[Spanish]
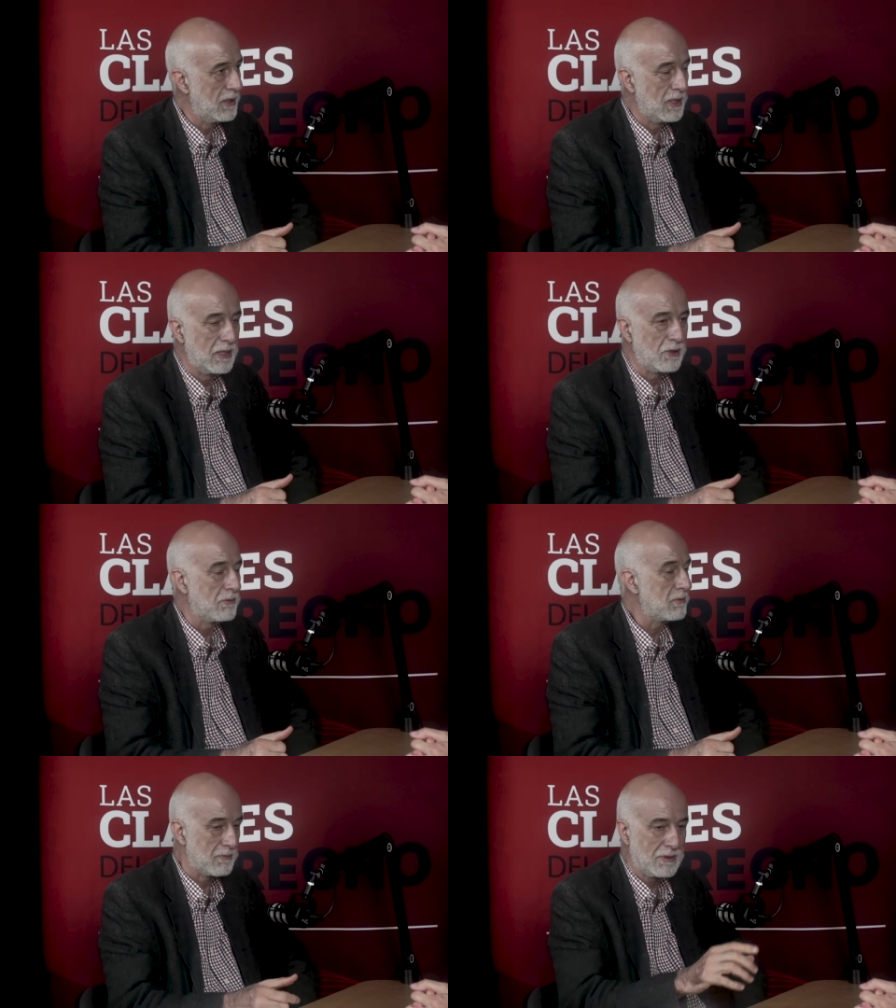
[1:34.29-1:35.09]
Digo,
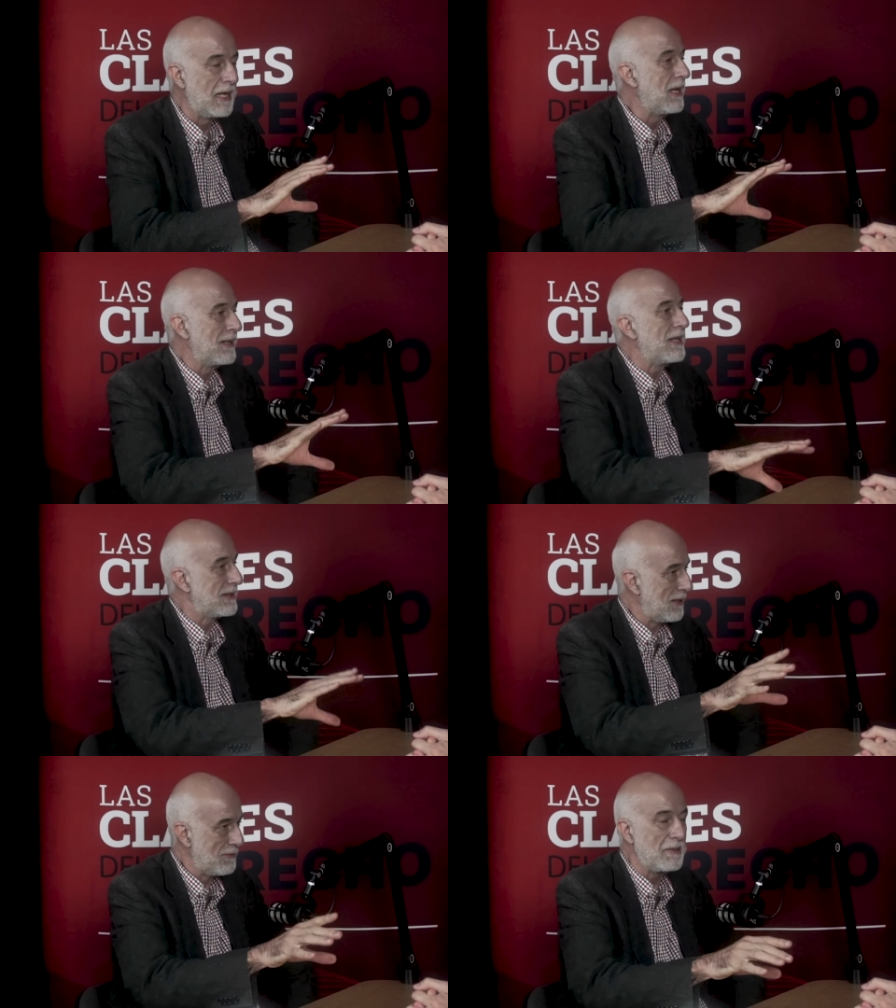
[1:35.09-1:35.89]

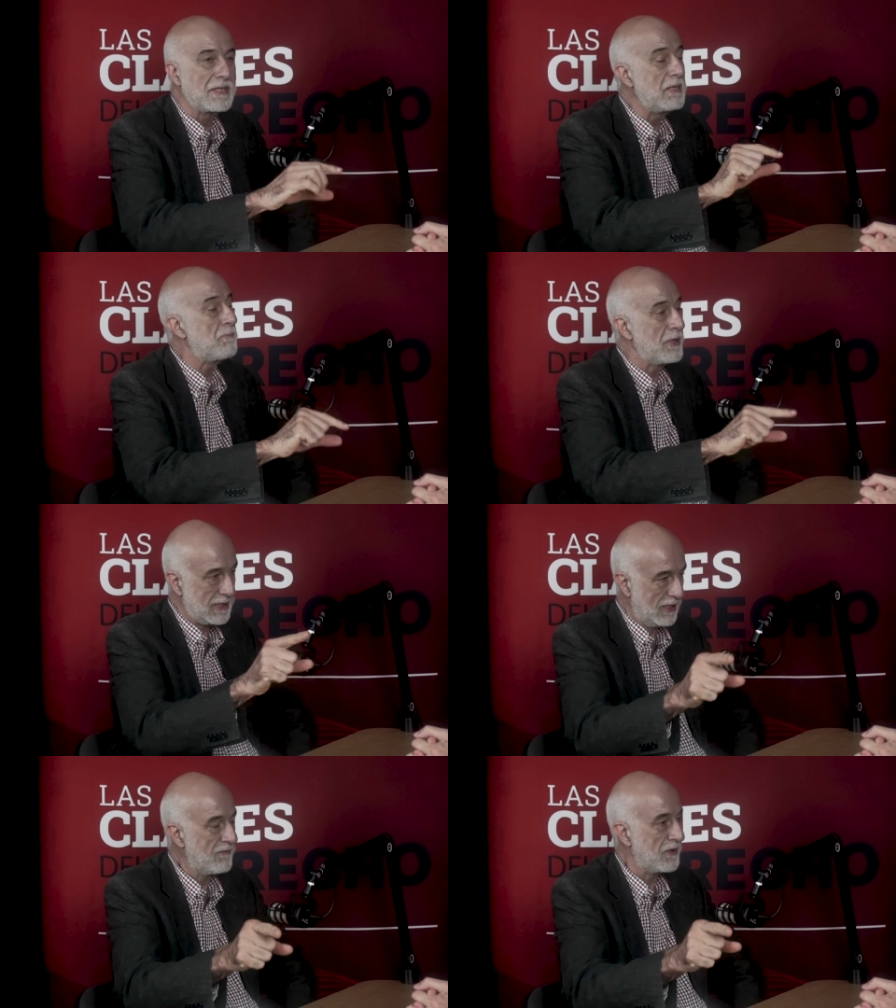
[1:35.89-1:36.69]
Está bien, sí puede
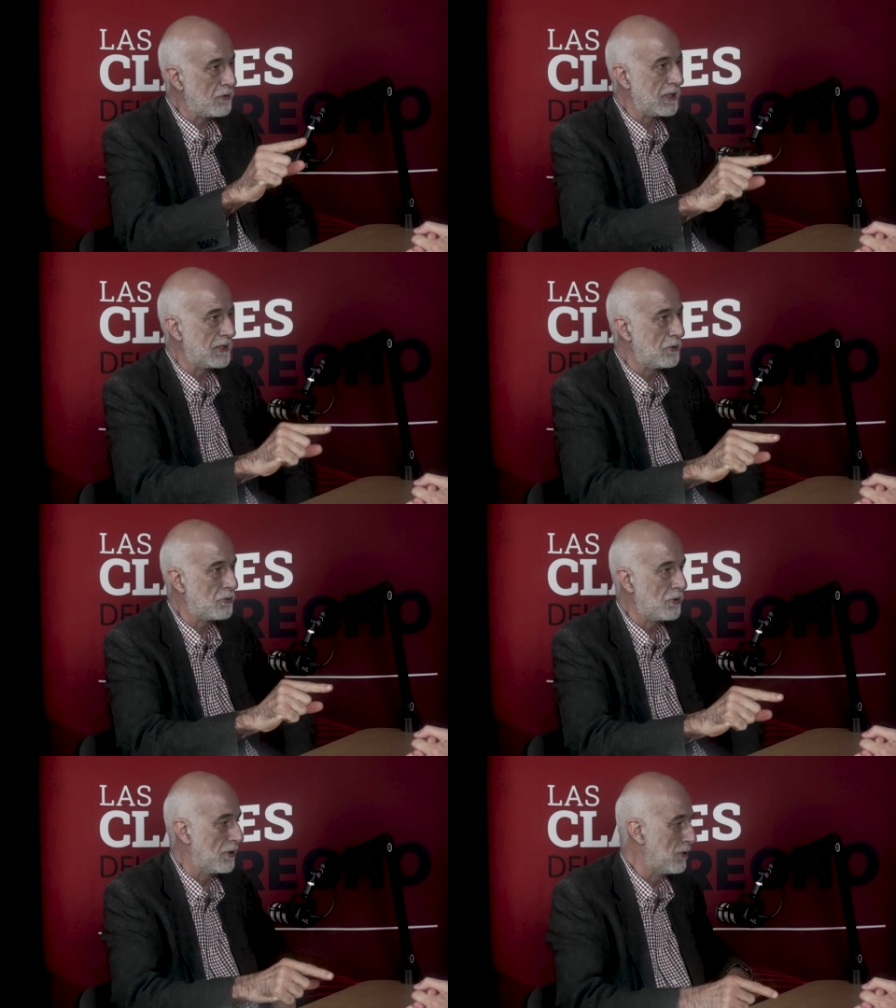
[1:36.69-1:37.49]
tener efectos
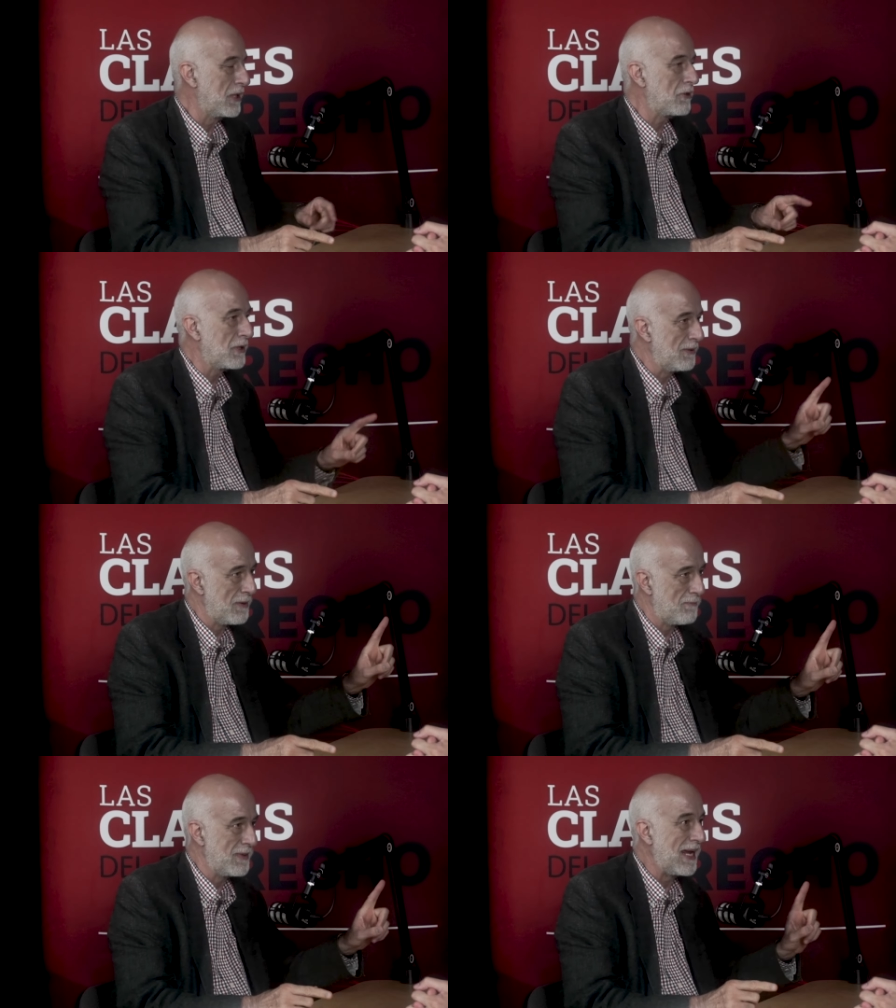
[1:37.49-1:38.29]
restitutorios. Lo único que
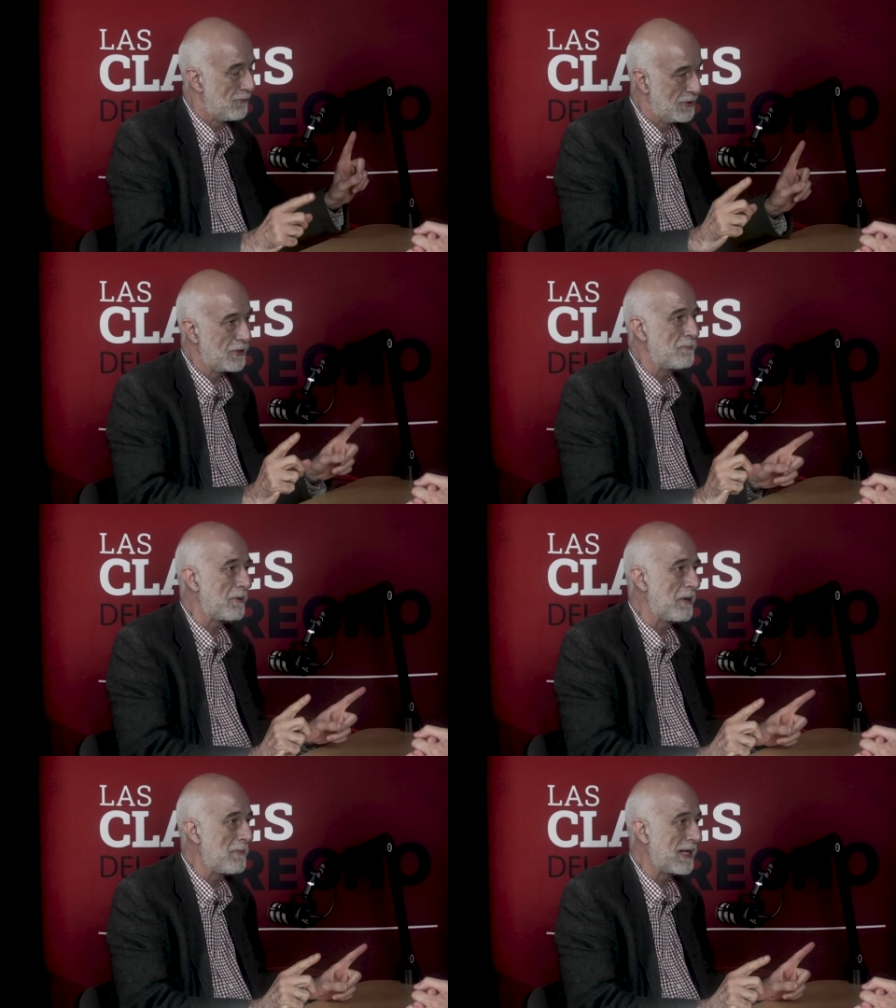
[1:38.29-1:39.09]
el único
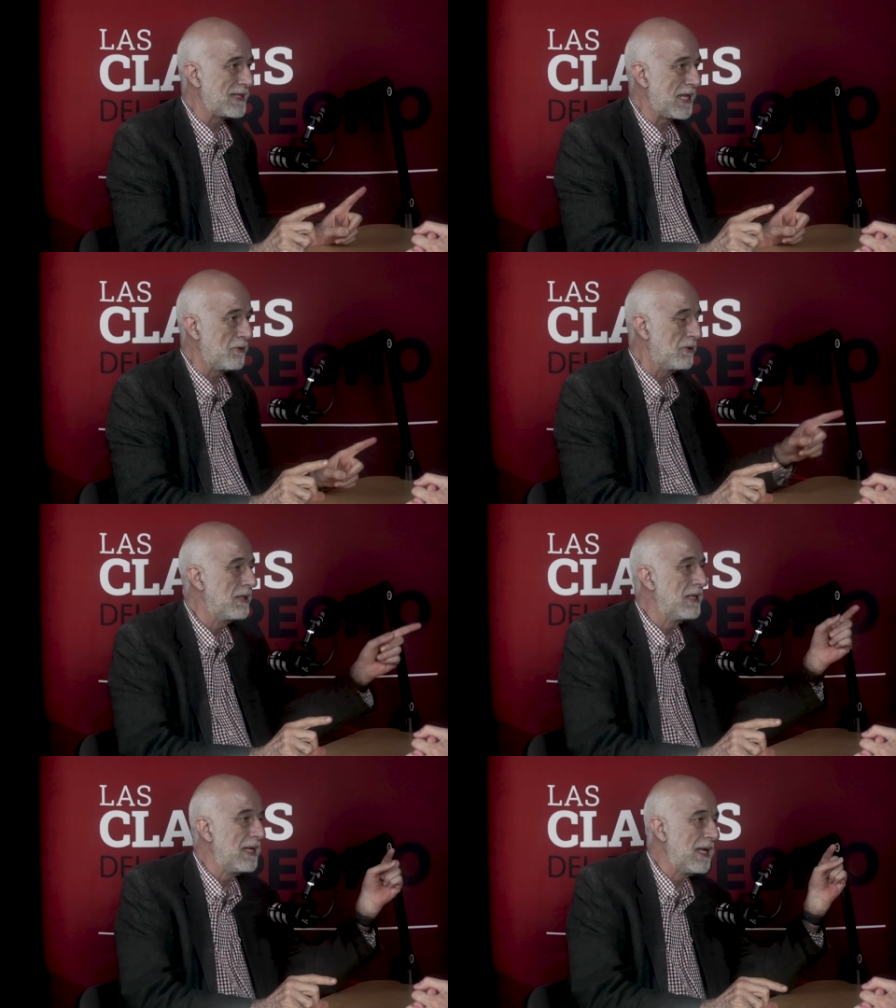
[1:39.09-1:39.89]
problema que tengo
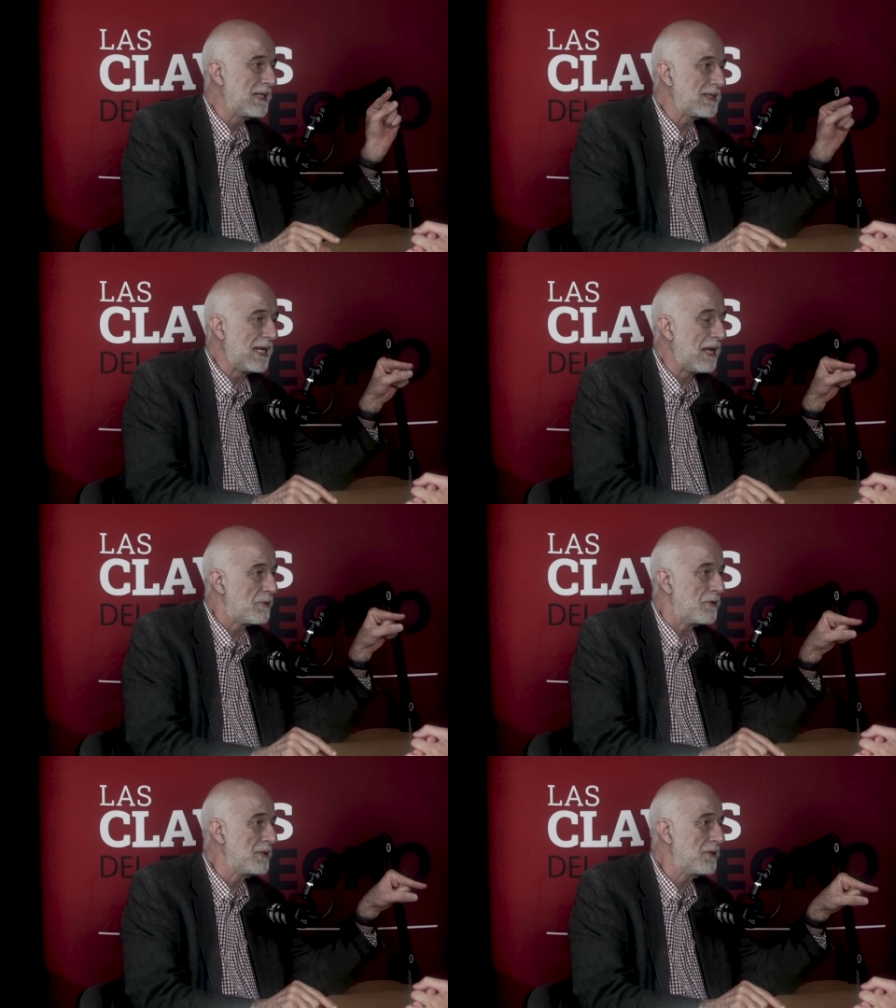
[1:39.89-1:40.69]
es que en la
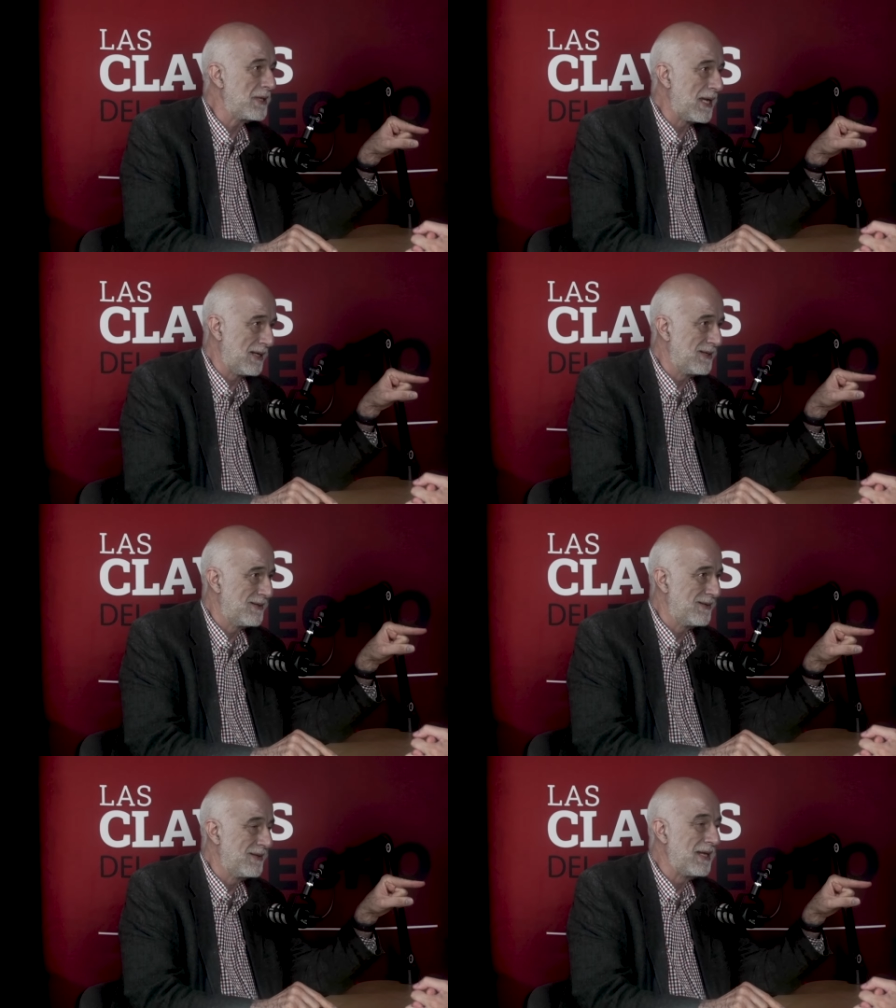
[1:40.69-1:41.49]
provisional
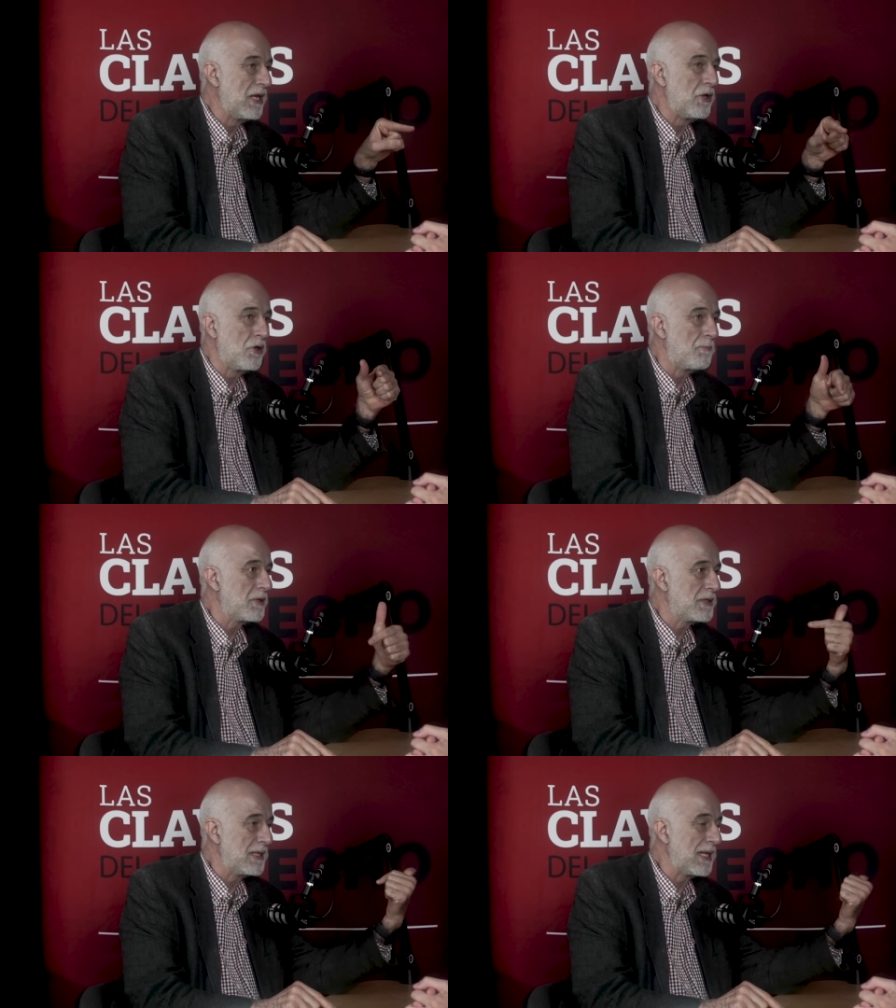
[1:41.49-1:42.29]
no
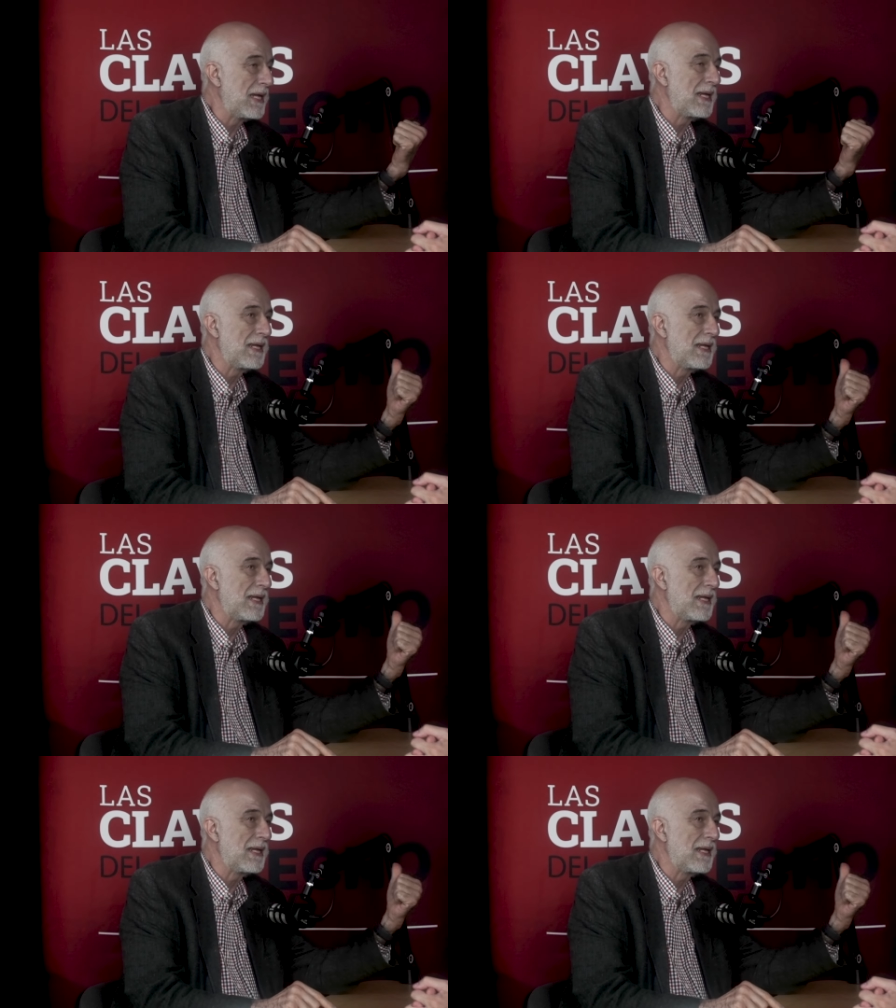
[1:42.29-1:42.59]
procede,